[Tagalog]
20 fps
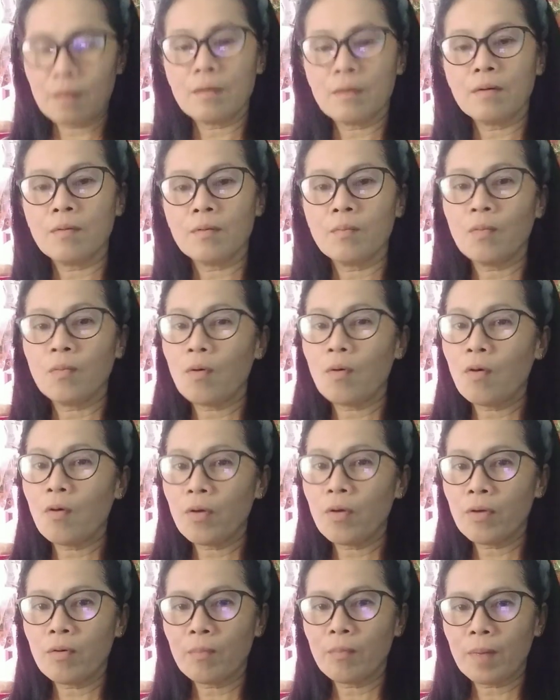buo
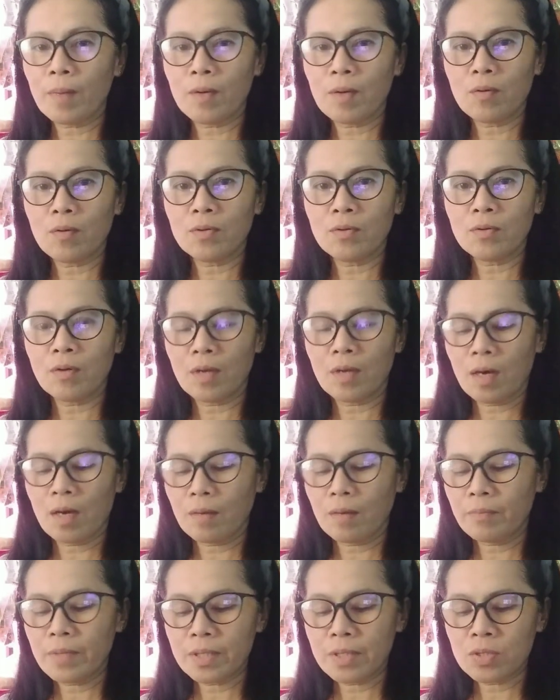yung panood ko ng
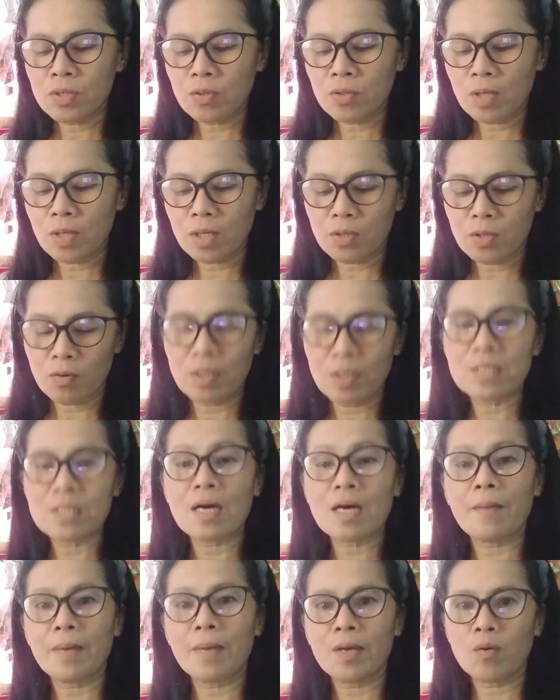video ninyo
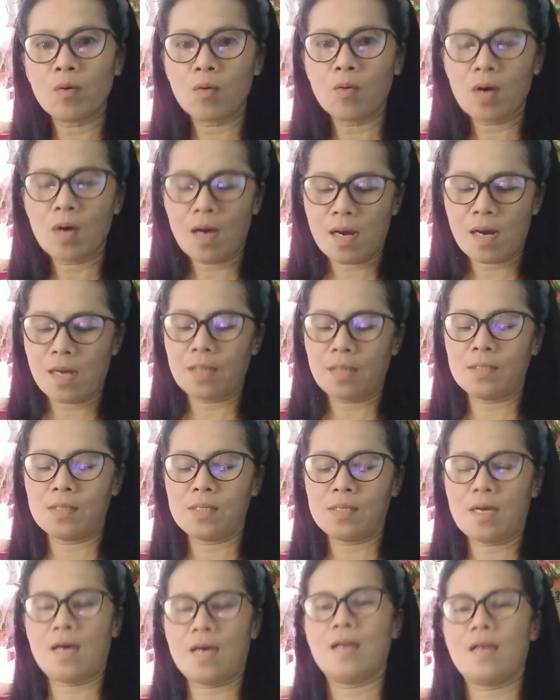kasama yung harang
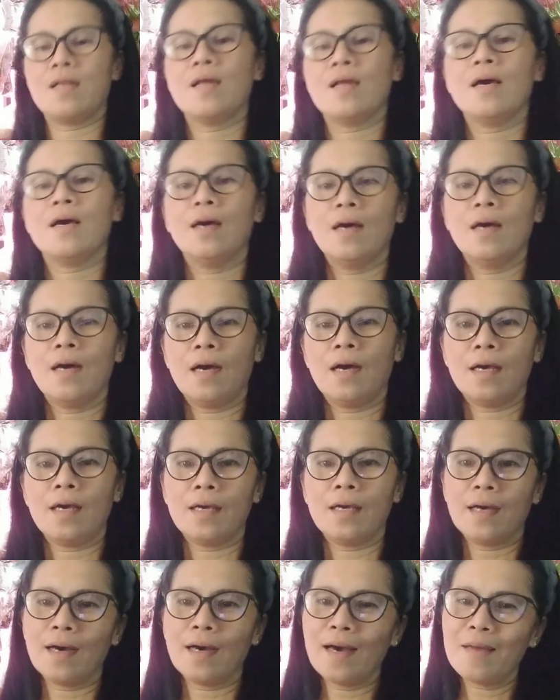dyan.
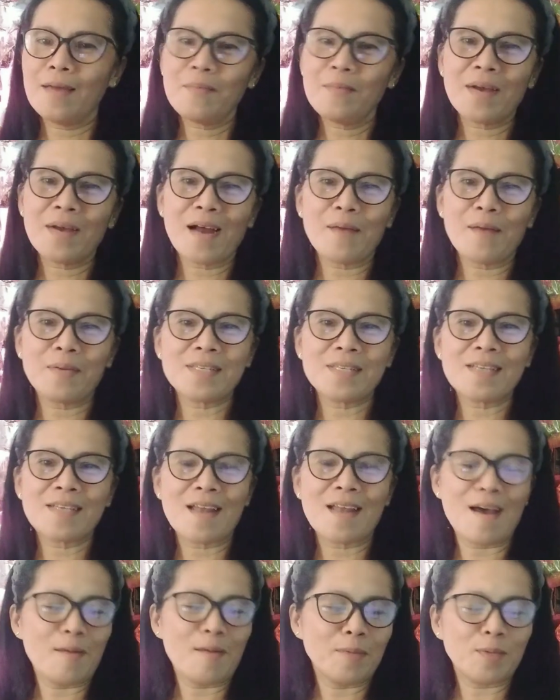Ayan, maraming
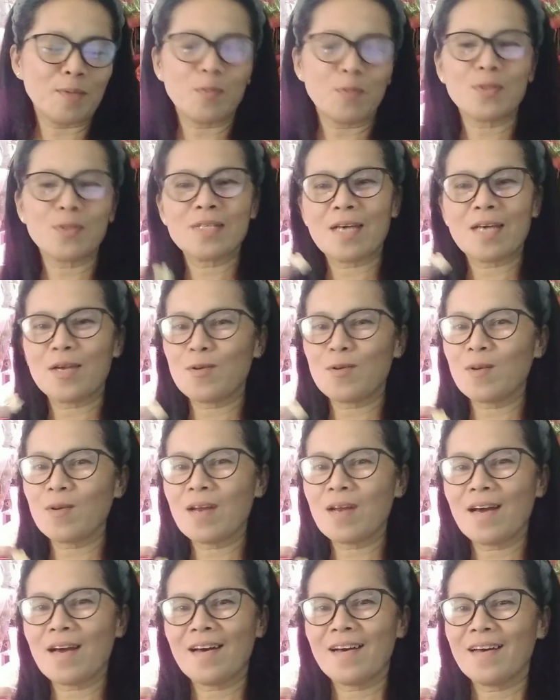salamat po sa inyong
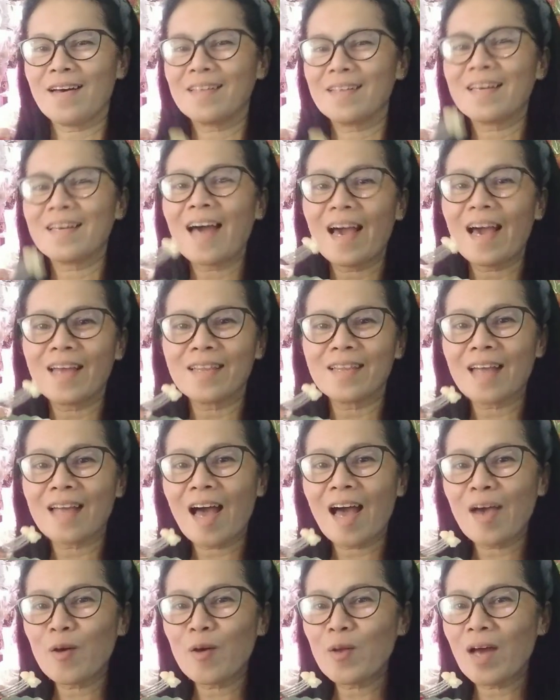lahat. Kain
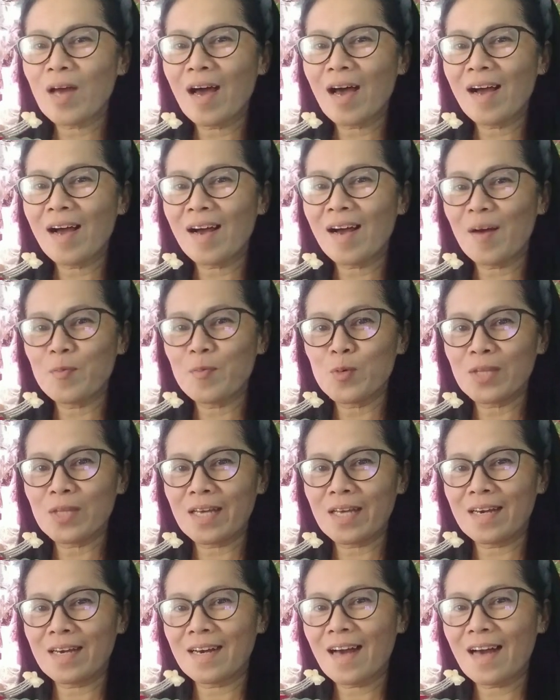tayo ng kamuting
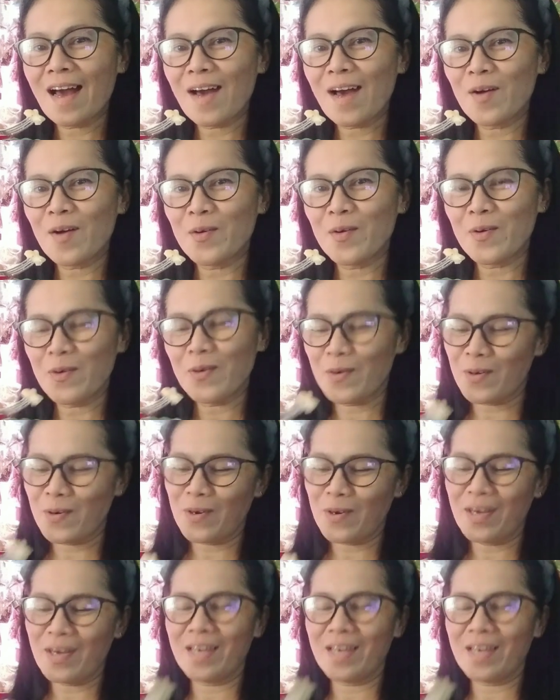kahoy.